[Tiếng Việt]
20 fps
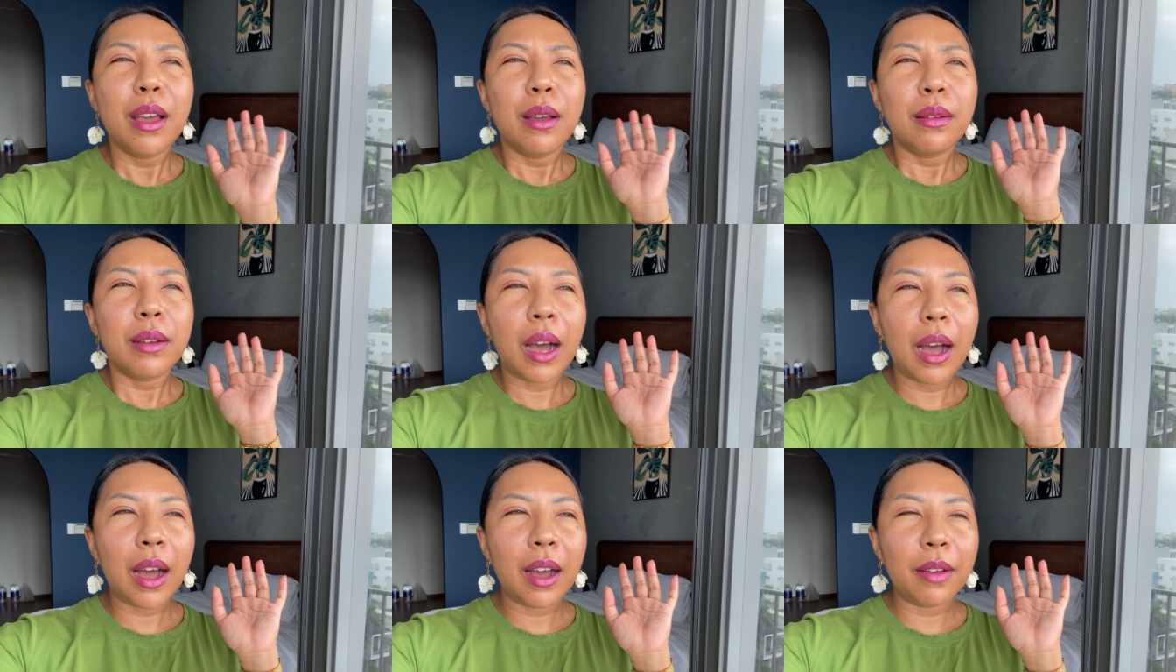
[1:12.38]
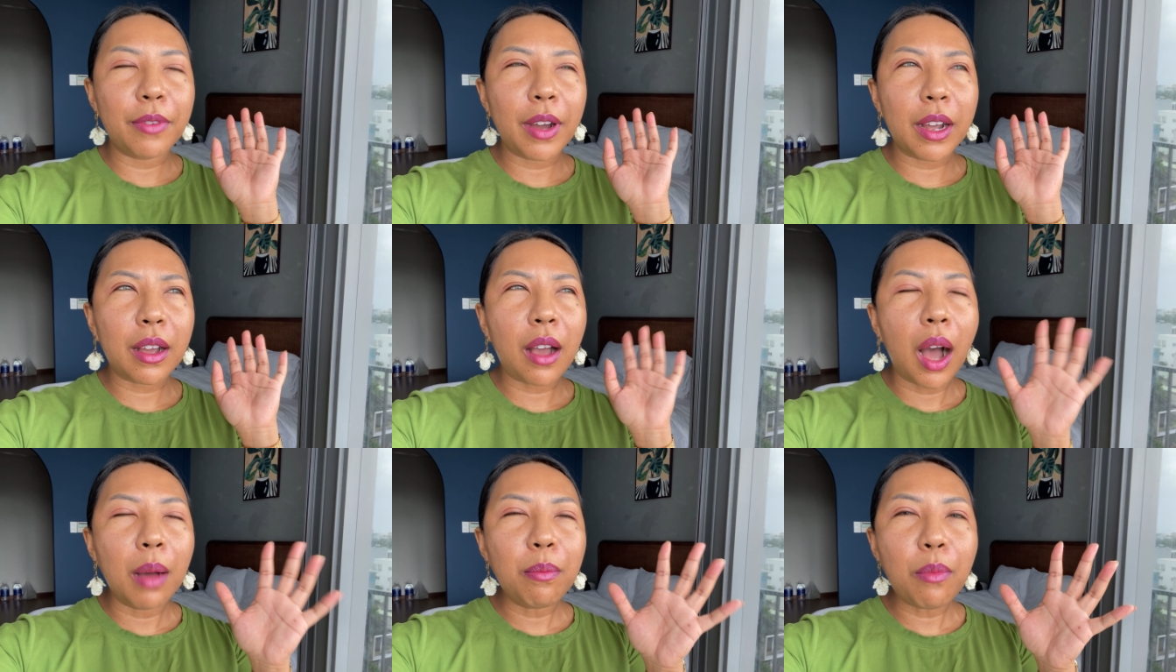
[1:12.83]
à, và
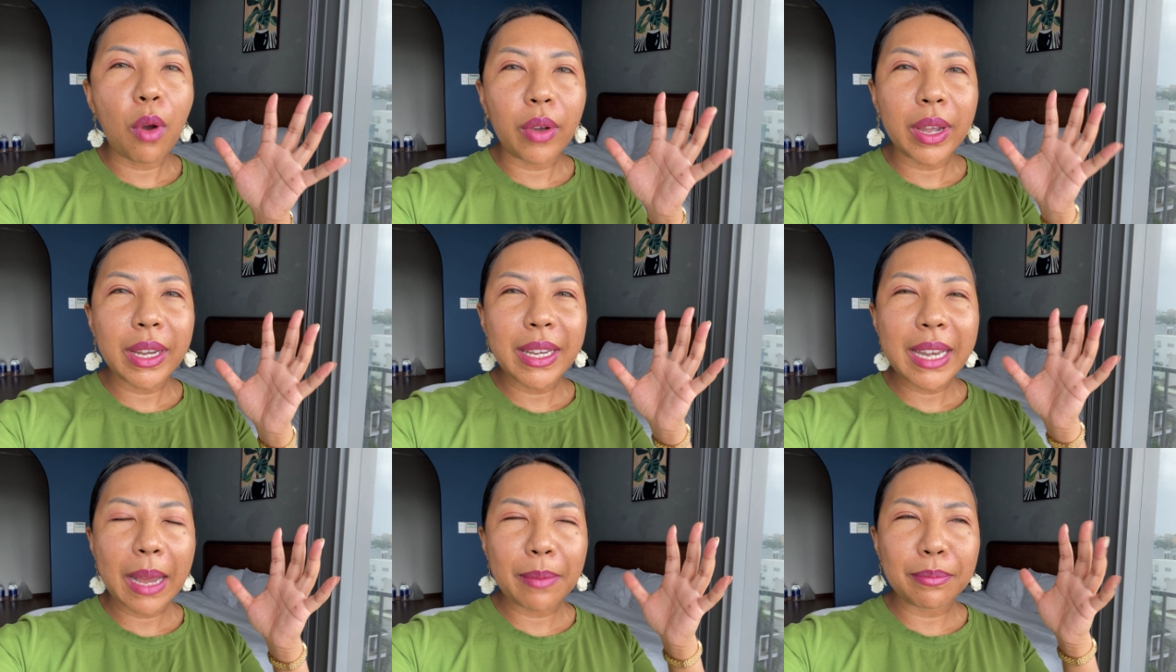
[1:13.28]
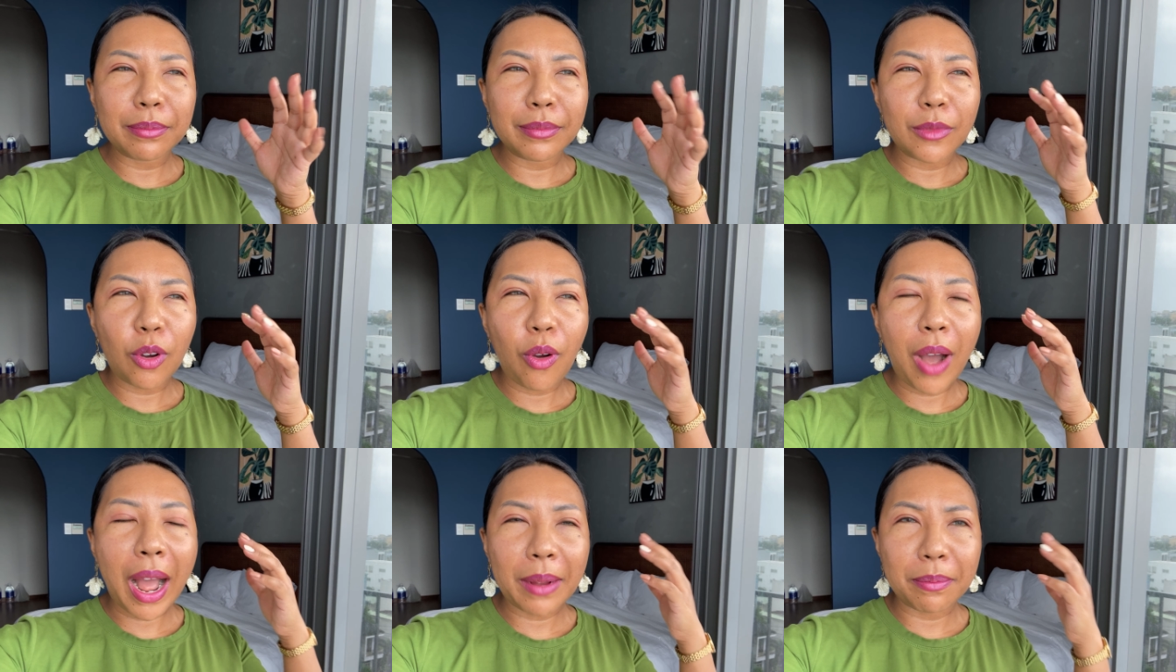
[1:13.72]
có một cái năm
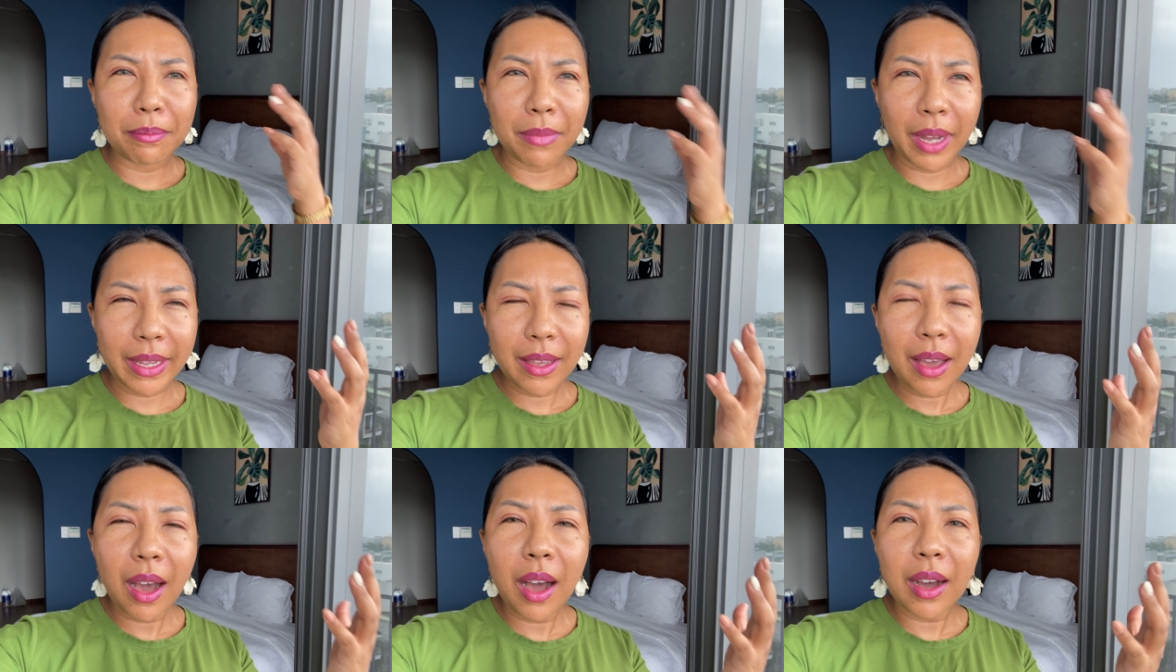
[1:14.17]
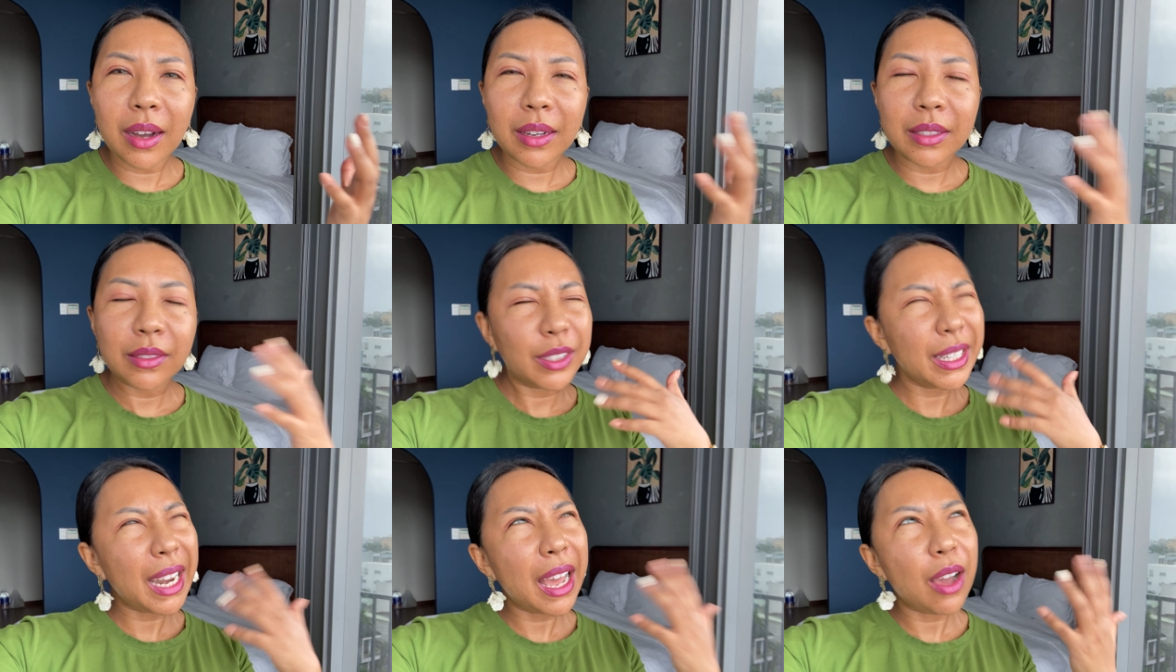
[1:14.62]
hoàn mỹ hơn
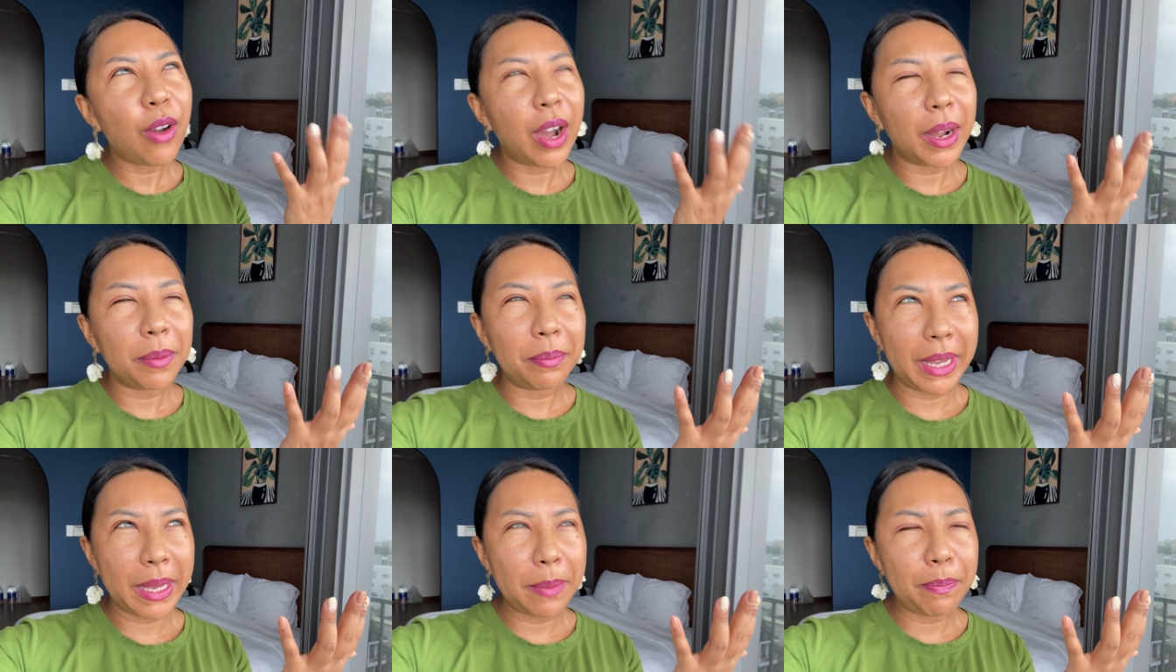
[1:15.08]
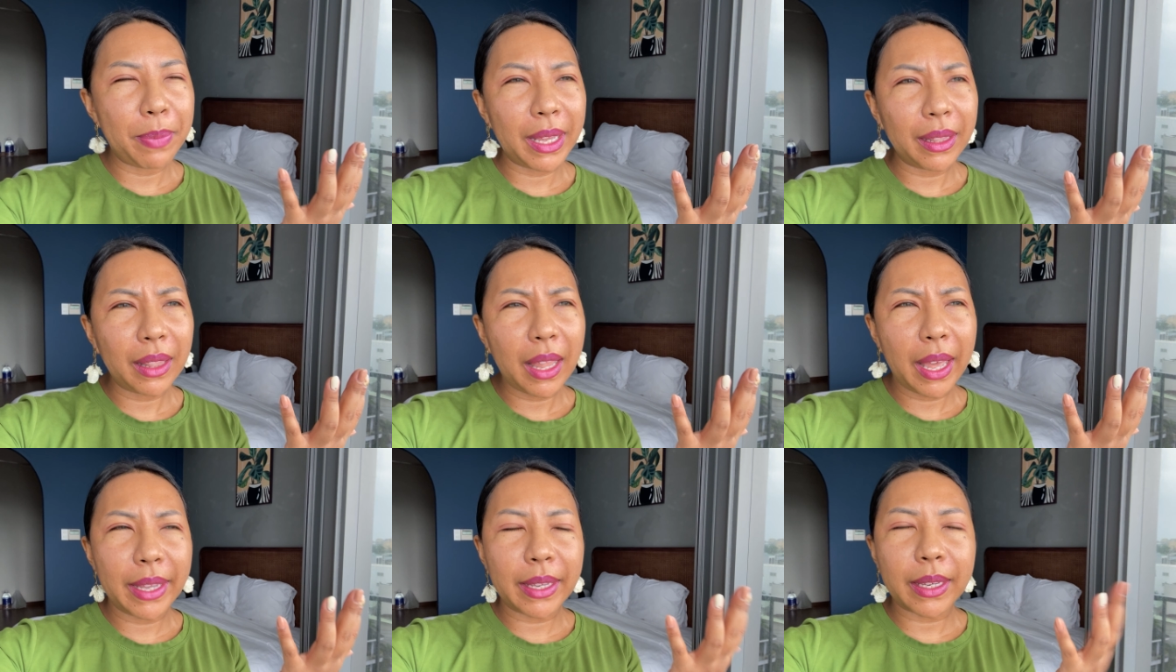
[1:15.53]
nó hoàn mỹ but
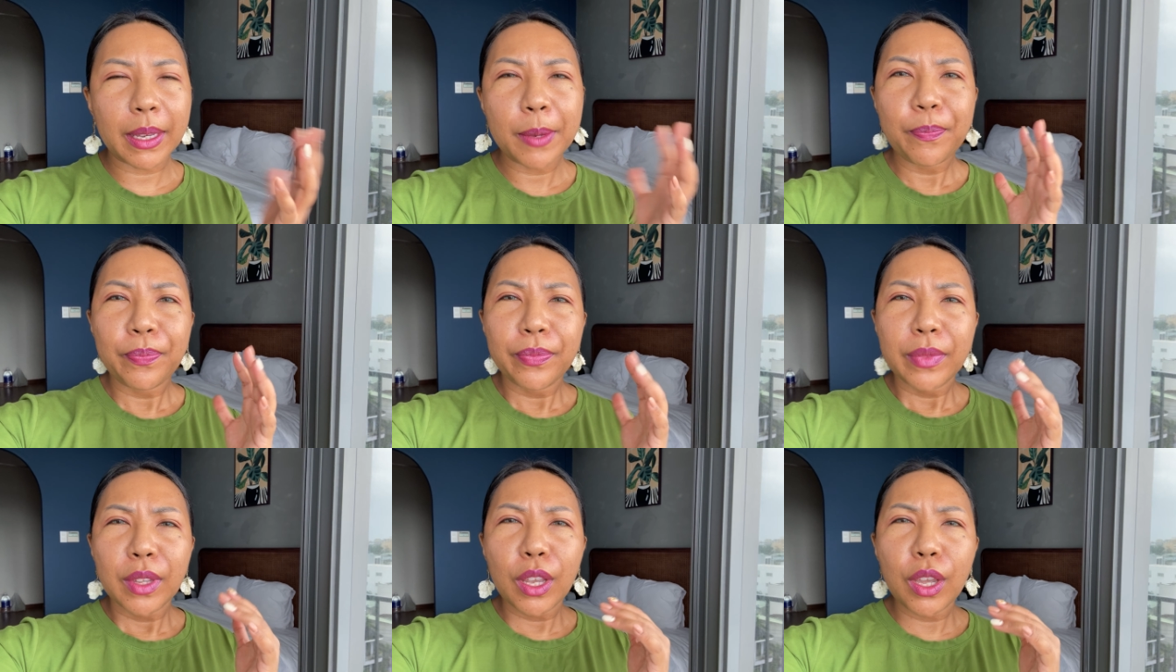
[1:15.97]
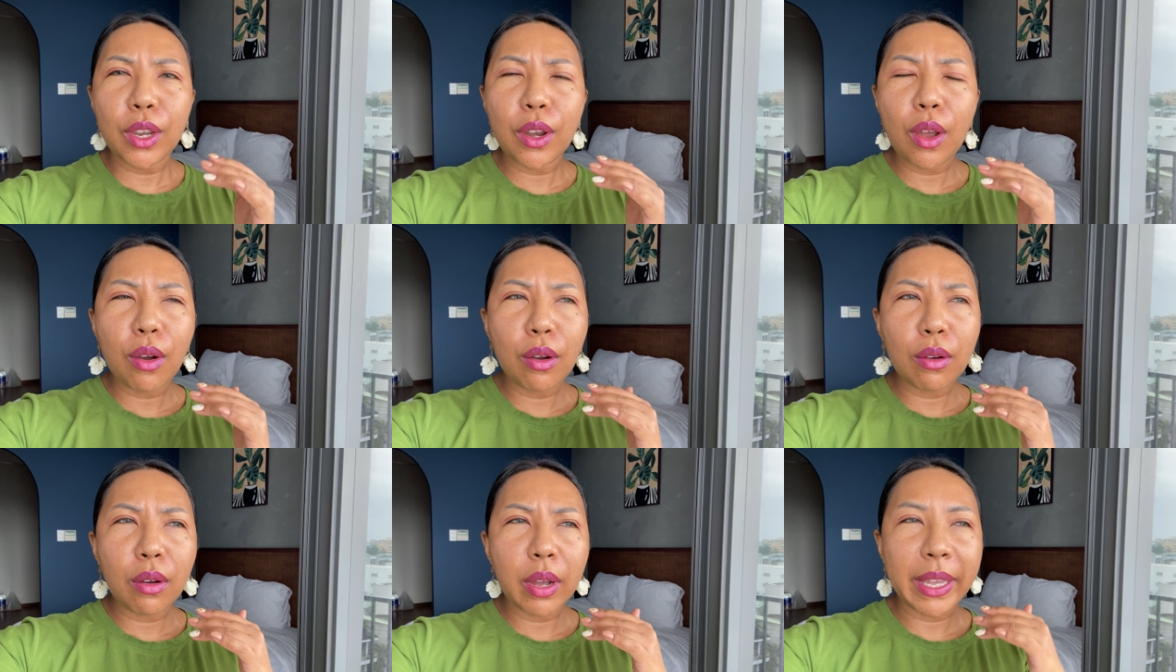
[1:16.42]
like you
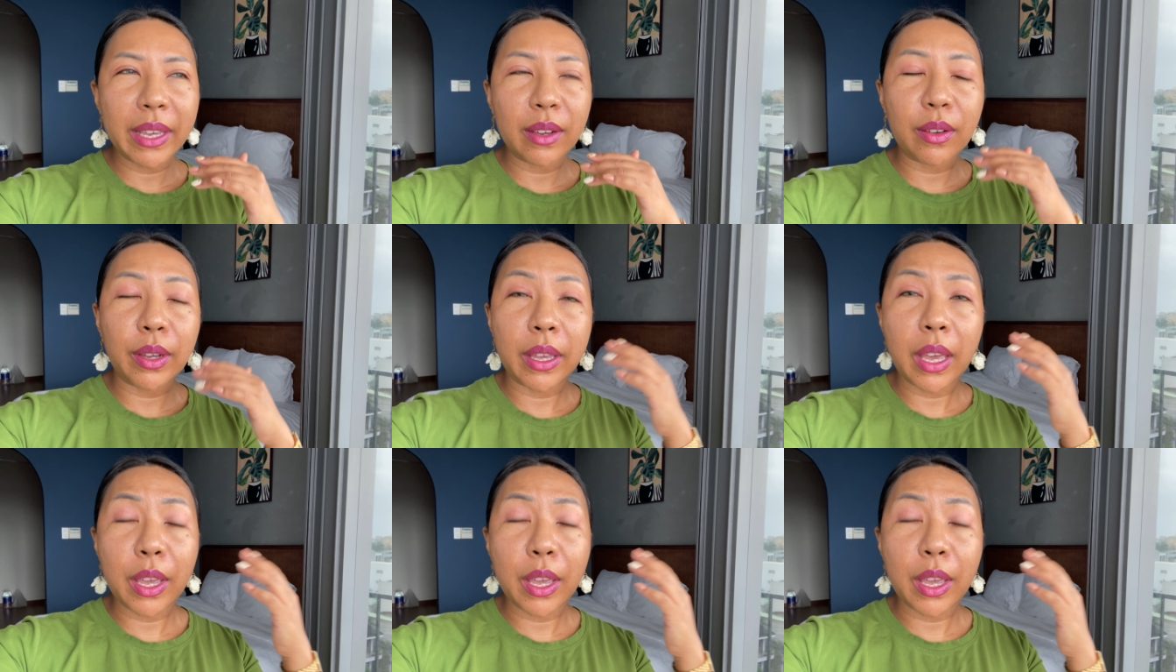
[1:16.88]
know hiệu,